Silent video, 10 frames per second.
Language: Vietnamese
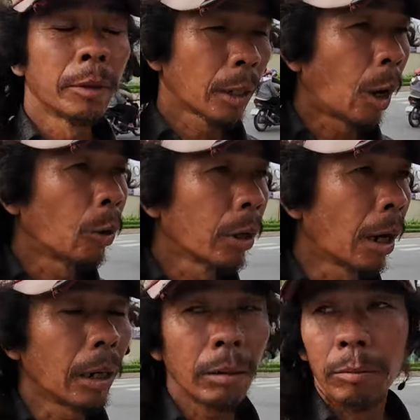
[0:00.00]
rồi
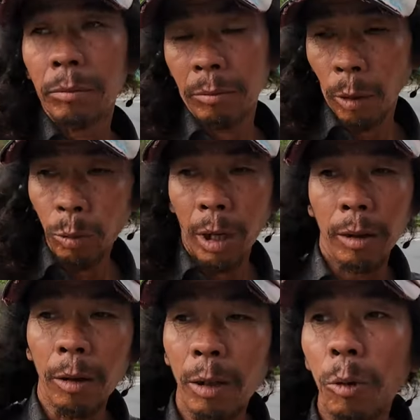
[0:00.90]
đó tôi nhờ
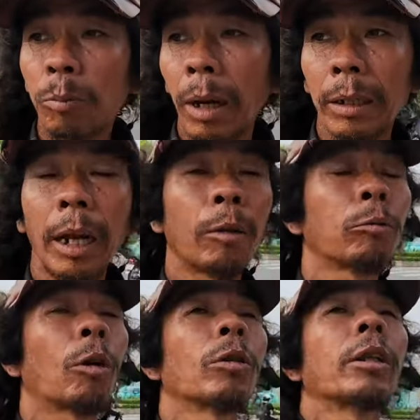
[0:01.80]
có người chút mặt theo
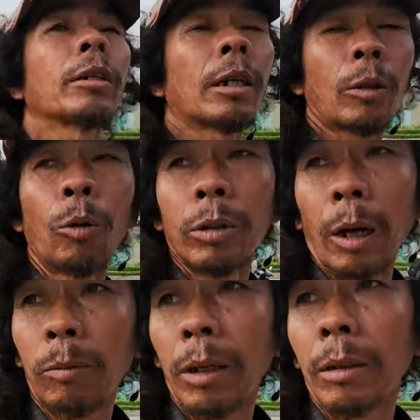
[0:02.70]
thôi nó biết tới tôi đọc
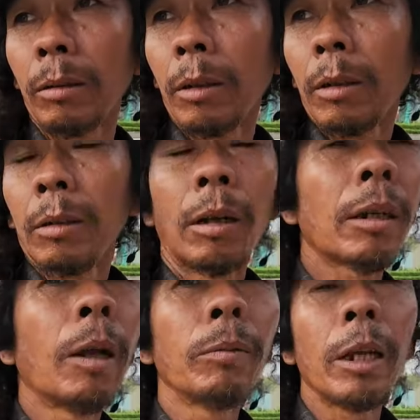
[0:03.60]
đó. nó
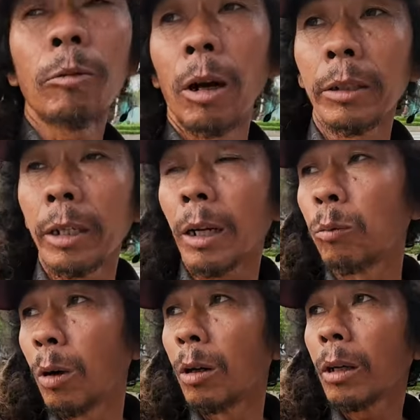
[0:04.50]
kiếm giết hoài giết không
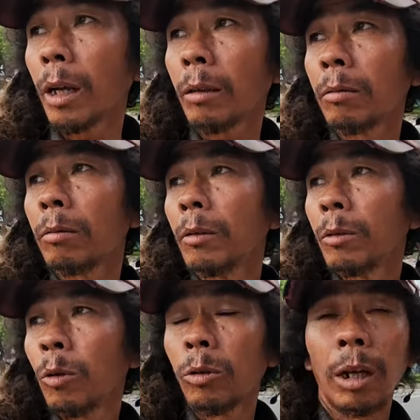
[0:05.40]
được á
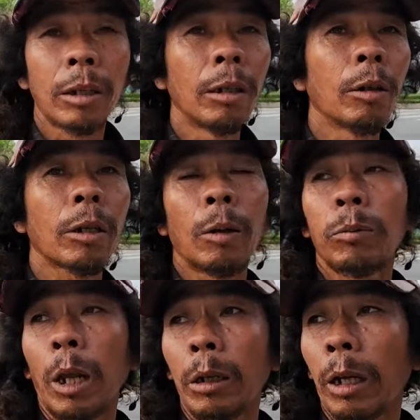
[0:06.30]
giờ xứ nó kiếm
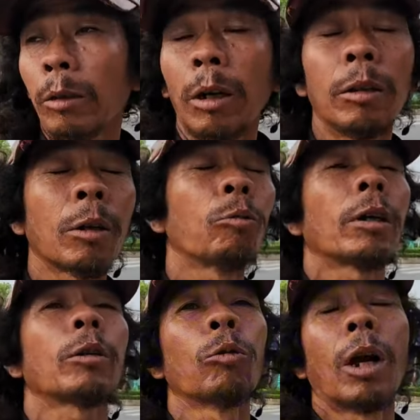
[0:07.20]
chuyện cái nó thuộc nó quánh
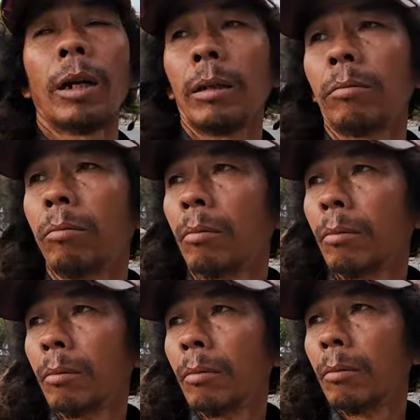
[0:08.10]
tôi đó
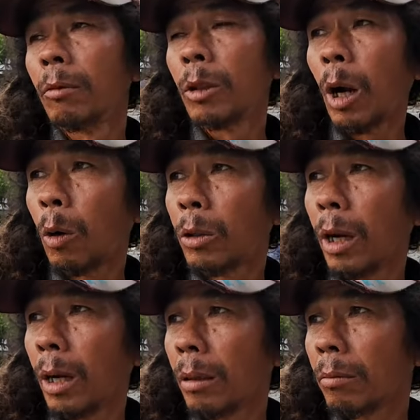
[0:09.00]
dạ rồi
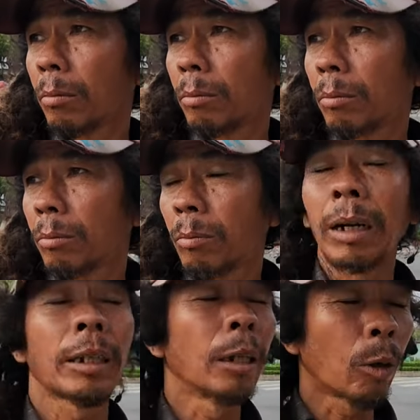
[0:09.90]
đó bằng
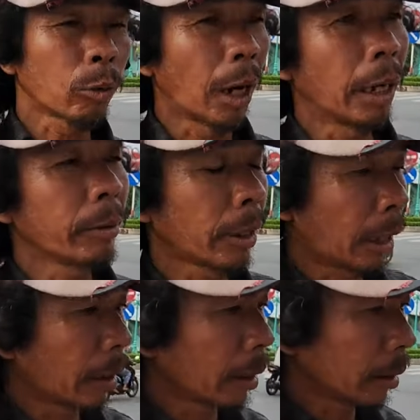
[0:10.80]
chứng cụ thể bây
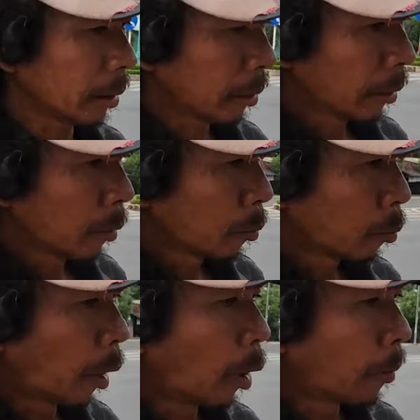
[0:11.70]
giờ
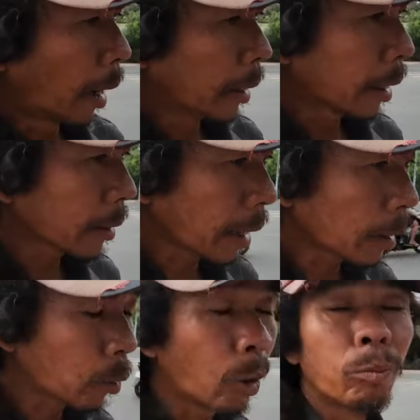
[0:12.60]
mồ mã đất cát
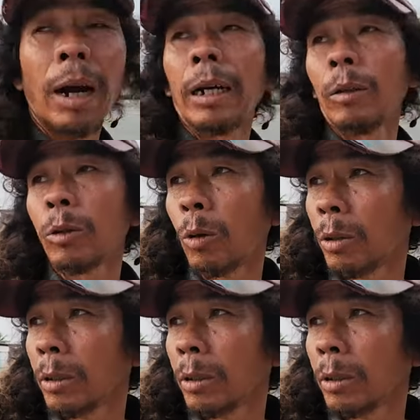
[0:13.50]
của ông bà của tôi